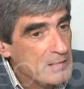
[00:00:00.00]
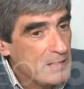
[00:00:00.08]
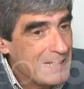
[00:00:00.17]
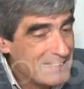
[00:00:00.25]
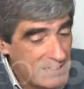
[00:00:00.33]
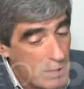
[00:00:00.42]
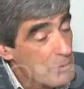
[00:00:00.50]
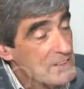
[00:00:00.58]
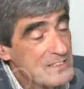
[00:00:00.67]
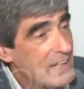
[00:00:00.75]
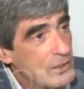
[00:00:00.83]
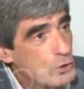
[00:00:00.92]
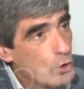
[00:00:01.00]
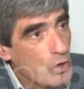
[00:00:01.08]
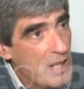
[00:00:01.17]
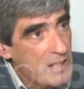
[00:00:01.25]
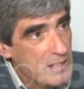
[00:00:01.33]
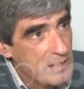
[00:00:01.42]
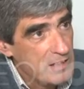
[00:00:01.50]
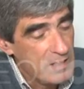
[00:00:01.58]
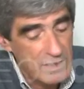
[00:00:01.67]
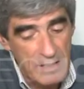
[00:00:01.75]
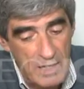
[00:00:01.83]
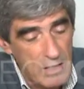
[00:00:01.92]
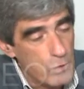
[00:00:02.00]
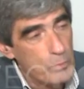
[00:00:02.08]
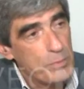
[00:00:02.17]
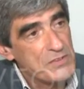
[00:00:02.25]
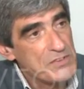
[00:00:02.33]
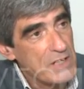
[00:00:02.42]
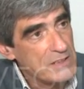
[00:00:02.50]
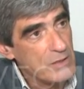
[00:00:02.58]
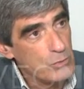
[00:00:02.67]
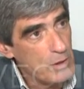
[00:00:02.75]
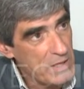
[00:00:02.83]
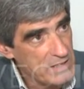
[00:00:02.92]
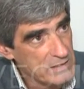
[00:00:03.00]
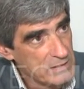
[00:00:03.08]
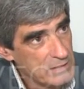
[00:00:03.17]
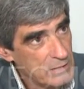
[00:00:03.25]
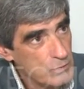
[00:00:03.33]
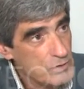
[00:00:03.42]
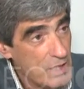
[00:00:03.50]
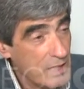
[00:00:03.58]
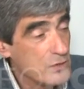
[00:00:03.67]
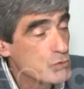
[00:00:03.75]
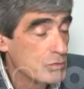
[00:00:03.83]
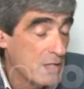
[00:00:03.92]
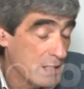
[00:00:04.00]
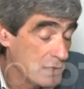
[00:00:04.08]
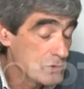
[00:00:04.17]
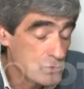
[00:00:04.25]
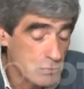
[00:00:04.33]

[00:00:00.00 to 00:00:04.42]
las transversales todas desde General López hasta Boulevard. O sea que es, una, es